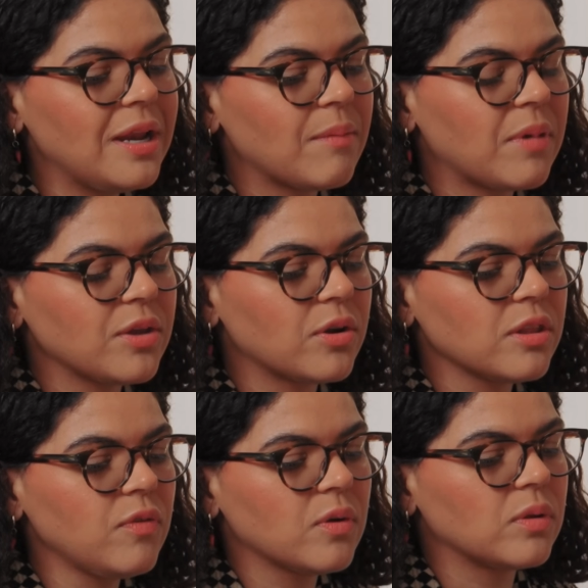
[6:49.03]
la mayor
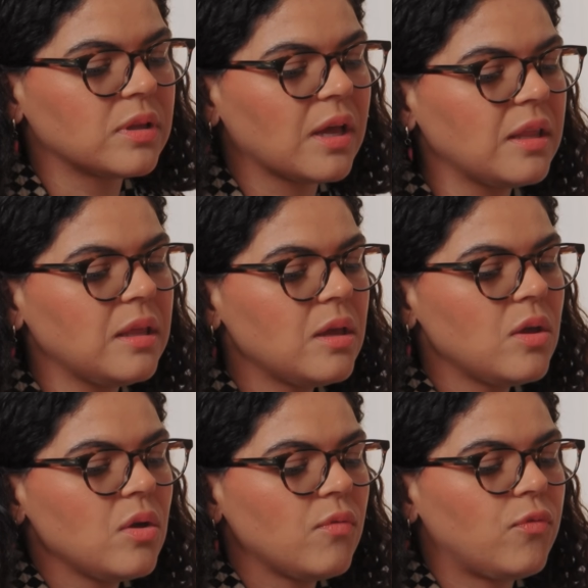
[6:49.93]
dificultad
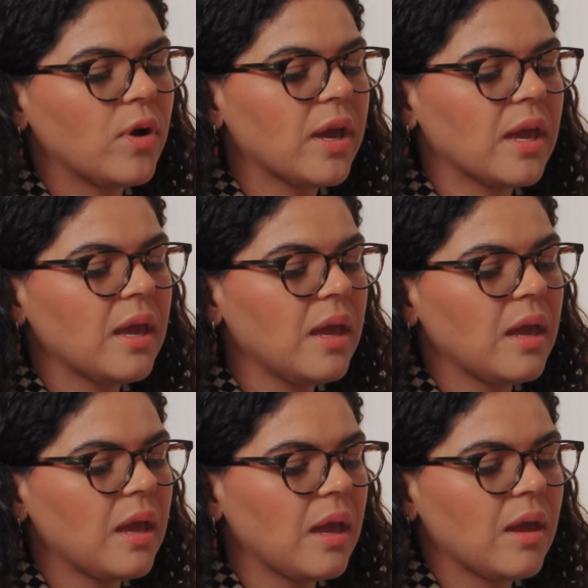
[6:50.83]

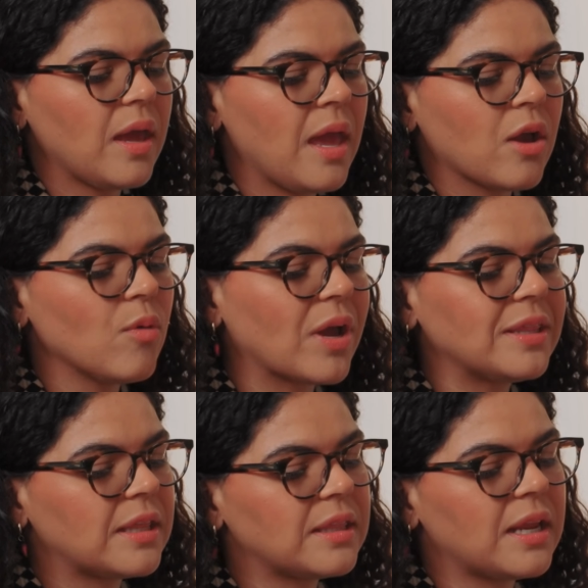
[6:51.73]
fue eh, como que
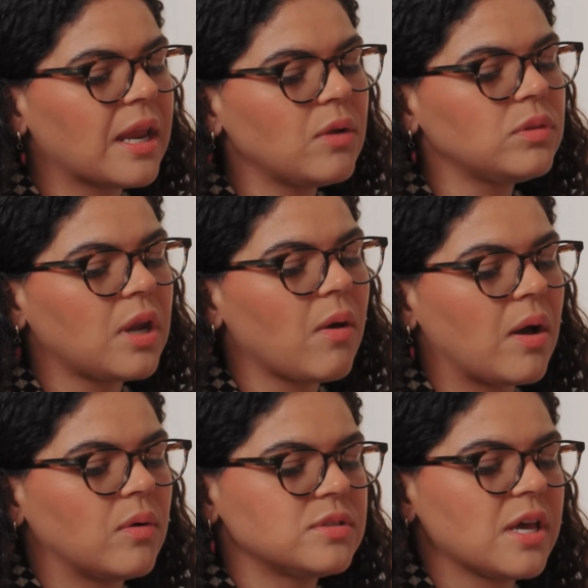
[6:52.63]
entender que era un
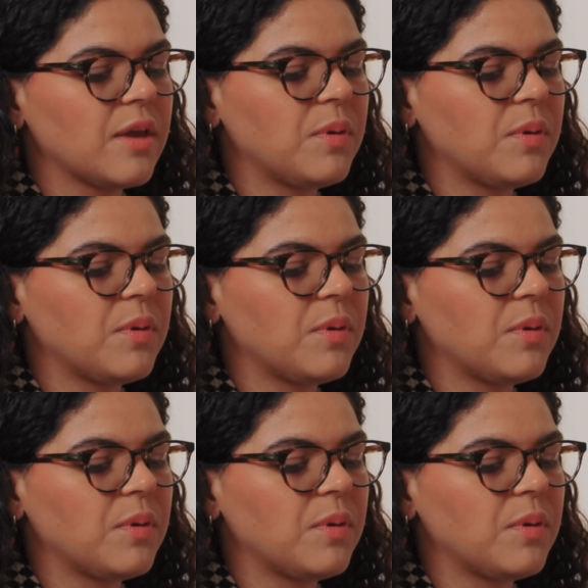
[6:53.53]
trabajo, ¿sabes?